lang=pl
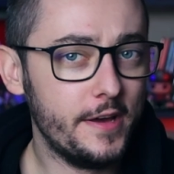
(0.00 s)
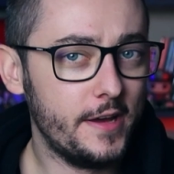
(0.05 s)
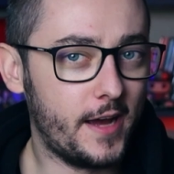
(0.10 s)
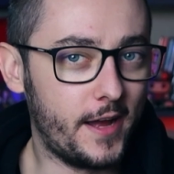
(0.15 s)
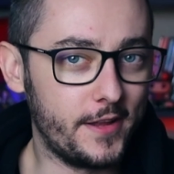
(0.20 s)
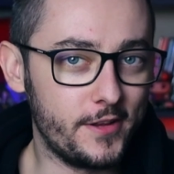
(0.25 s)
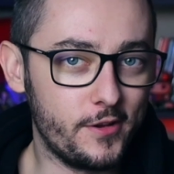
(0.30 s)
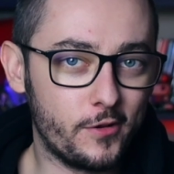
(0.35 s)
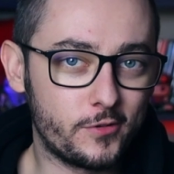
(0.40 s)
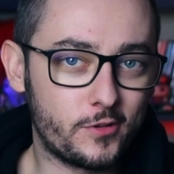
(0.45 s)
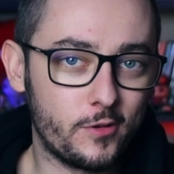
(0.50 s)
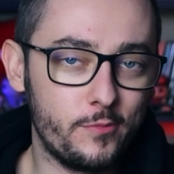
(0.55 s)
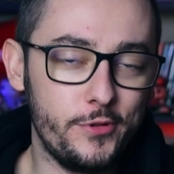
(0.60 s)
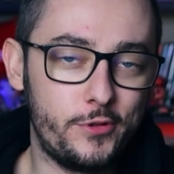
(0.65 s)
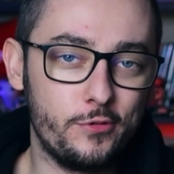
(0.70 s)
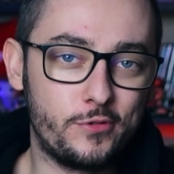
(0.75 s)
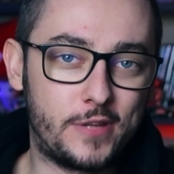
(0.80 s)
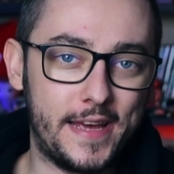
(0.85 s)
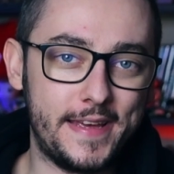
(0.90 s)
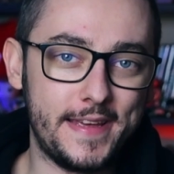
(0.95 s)
a nie o to mi
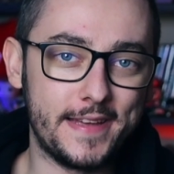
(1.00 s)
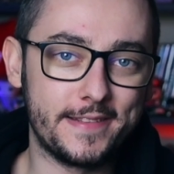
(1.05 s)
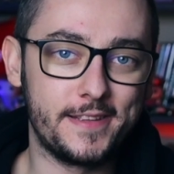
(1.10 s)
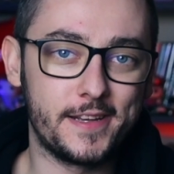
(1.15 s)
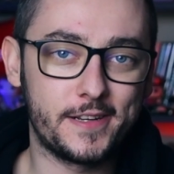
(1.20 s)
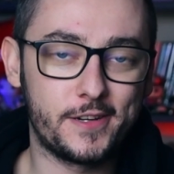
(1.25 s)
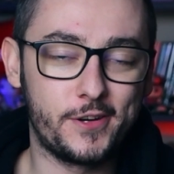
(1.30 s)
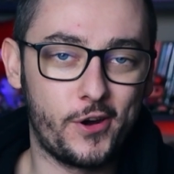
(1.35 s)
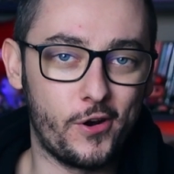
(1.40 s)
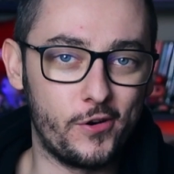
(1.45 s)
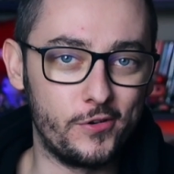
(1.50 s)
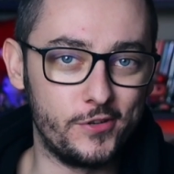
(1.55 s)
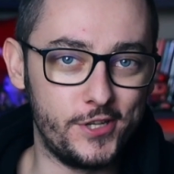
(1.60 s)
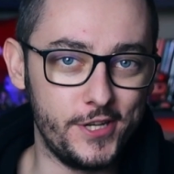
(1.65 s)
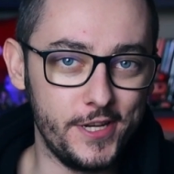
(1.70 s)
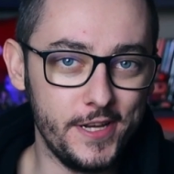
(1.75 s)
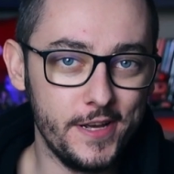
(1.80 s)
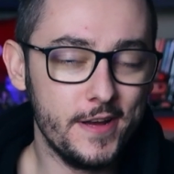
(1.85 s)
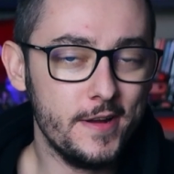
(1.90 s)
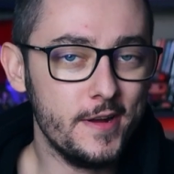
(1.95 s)
tutaj jednak
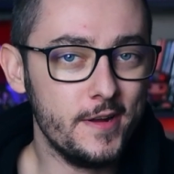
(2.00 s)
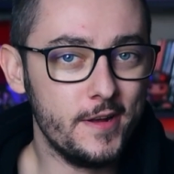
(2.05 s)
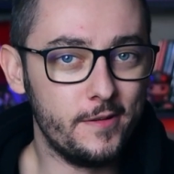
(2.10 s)
chodzi.